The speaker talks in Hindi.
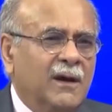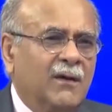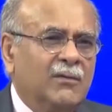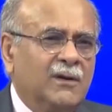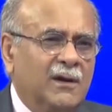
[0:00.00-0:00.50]

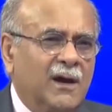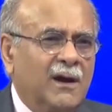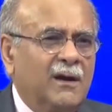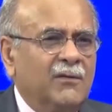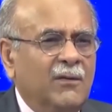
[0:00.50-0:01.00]
क्या वो
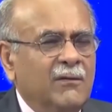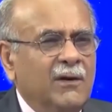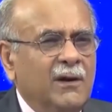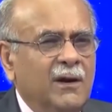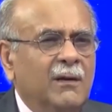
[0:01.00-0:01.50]
तैयार है रिजॉल्व
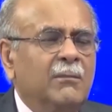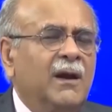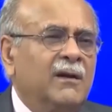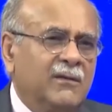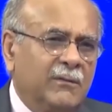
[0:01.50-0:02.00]
करने के लिए
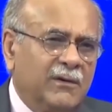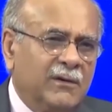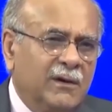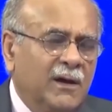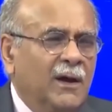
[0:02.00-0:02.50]
मैं नहीं
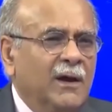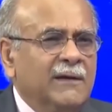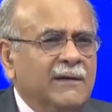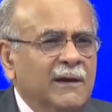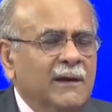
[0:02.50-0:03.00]
समझता
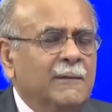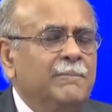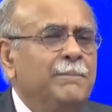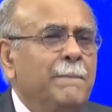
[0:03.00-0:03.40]
इसीलिए